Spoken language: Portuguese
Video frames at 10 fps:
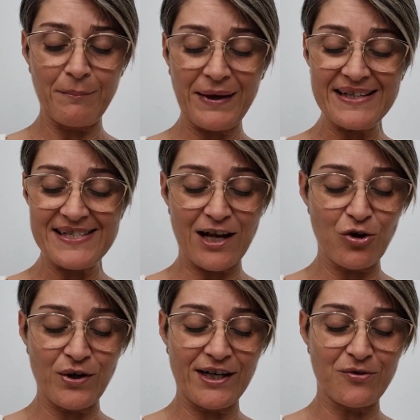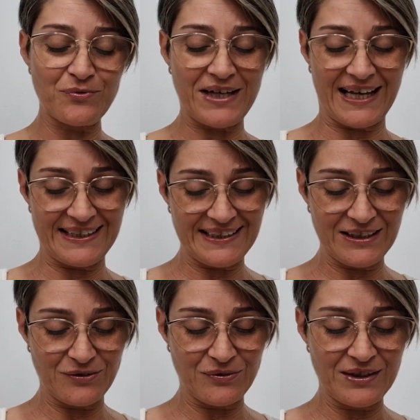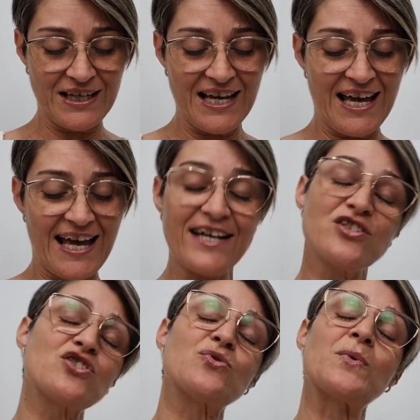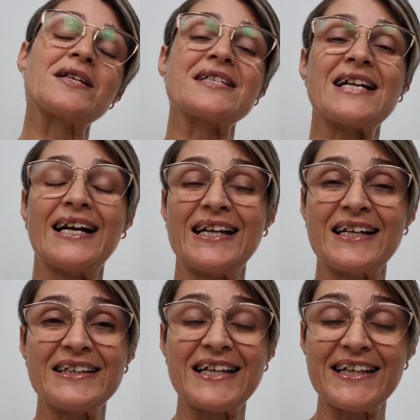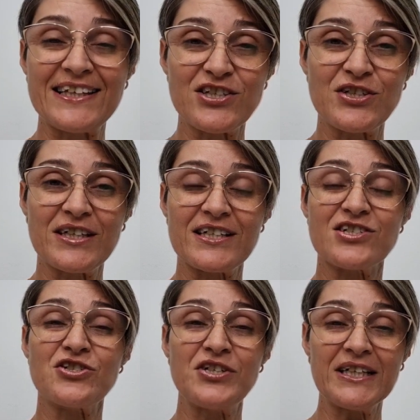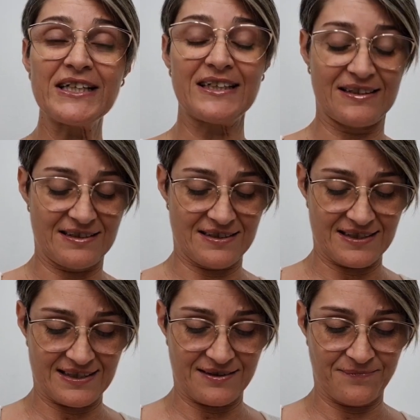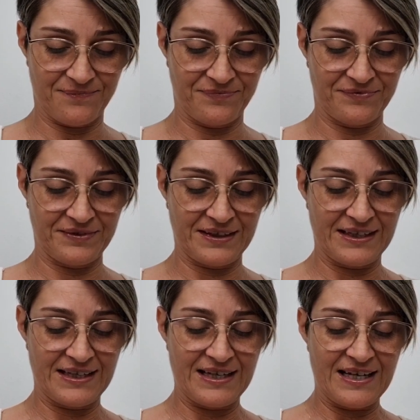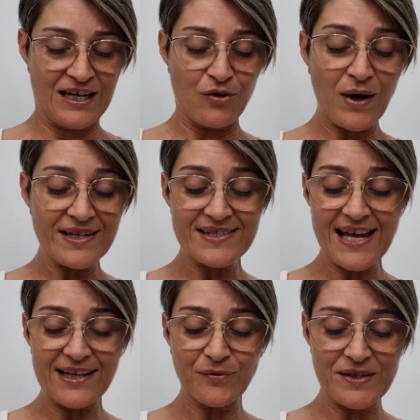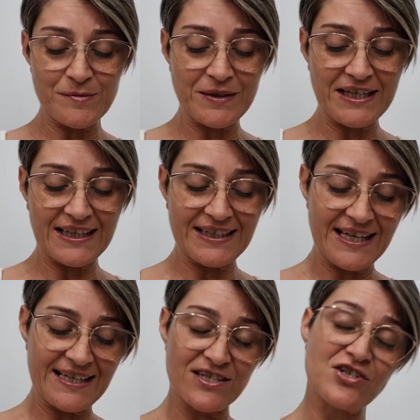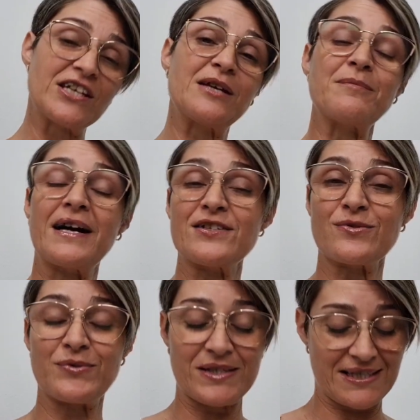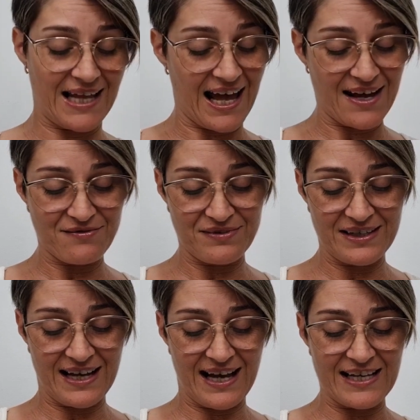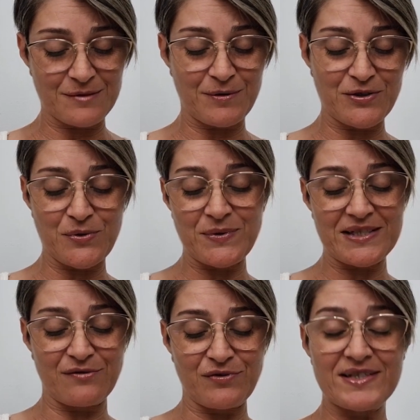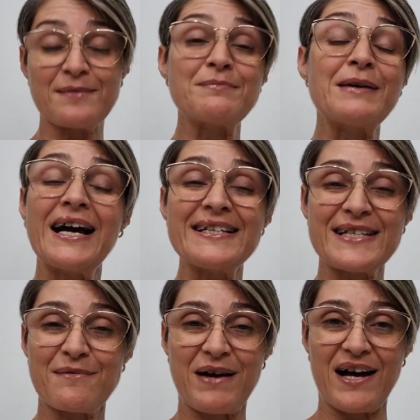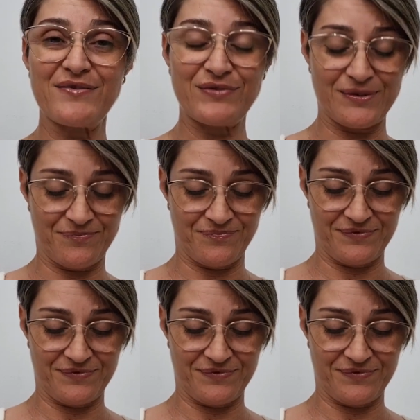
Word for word: Pense agora com carinho em suas características de criança. Quais eram as brincadeiras de que mais gostava, as pessoas que você mais amava?